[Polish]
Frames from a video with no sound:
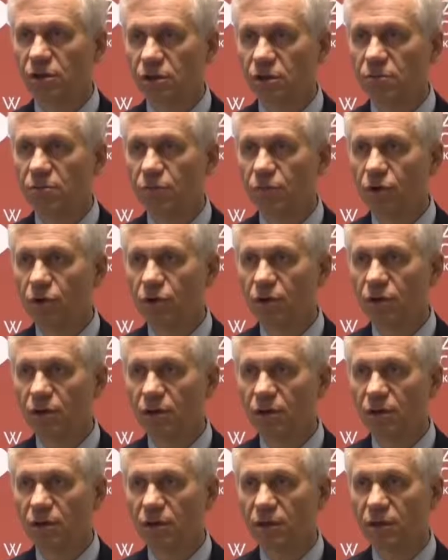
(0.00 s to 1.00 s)
import
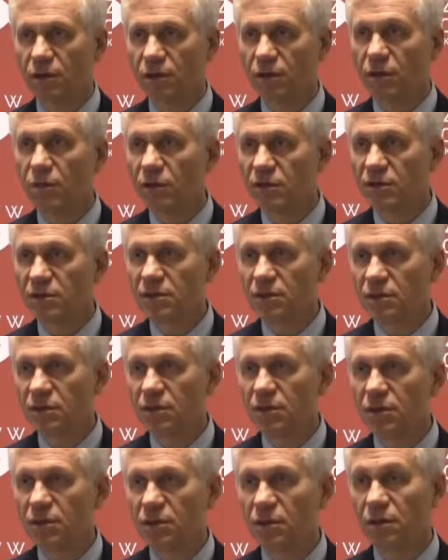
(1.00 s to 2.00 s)

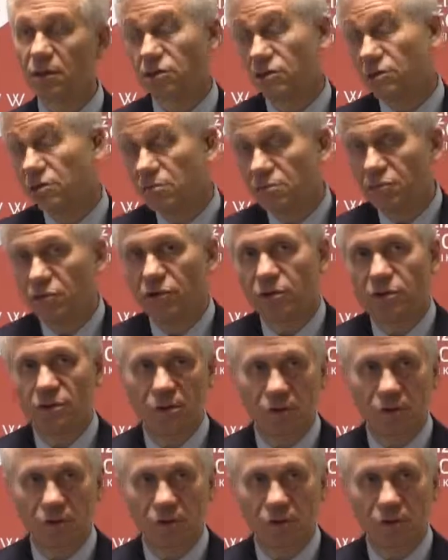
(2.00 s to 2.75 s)
niemiecki, znaczy import